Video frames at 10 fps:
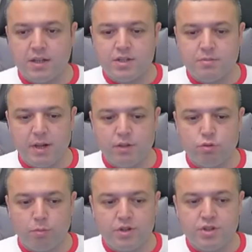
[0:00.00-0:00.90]
için belki
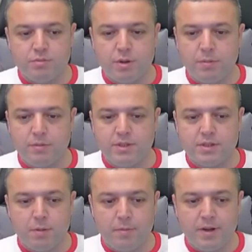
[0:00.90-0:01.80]
top açılımı
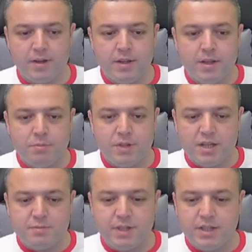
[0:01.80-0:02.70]
yapabilirdim ama
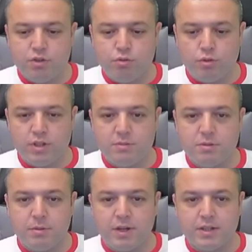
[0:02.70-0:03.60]
biraz beni itiyor dediğim
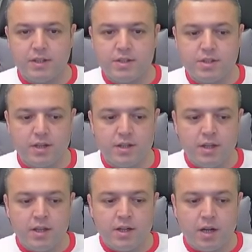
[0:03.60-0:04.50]
gibi arkadaşlar.
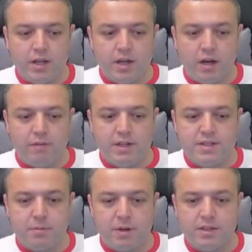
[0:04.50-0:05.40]
Kaya
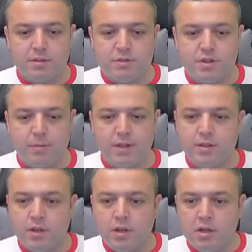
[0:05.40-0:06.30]
Havertz'e baktığımız zaman
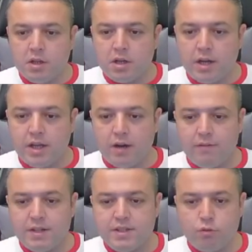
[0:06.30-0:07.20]
Kaya
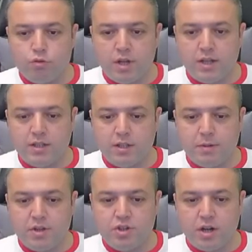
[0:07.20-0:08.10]
Havertz'in özellikleri
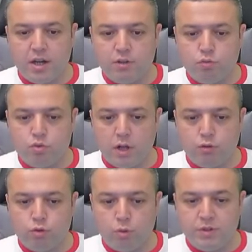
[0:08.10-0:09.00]
bence gayet
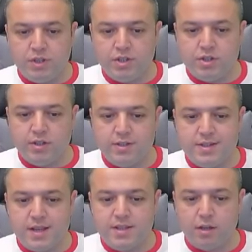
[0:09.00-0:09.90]
güzel duruyor. Bitiriciliğinin
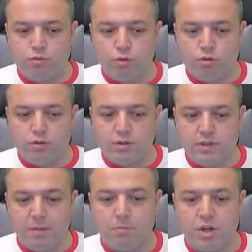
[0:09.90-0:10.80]

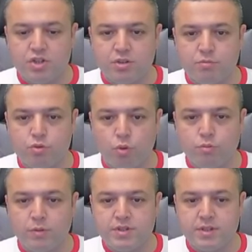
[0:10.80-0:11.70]
84'ten başlamış
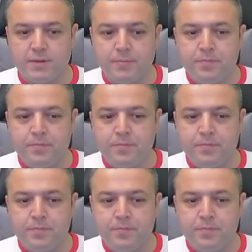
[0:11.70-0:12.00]
olması.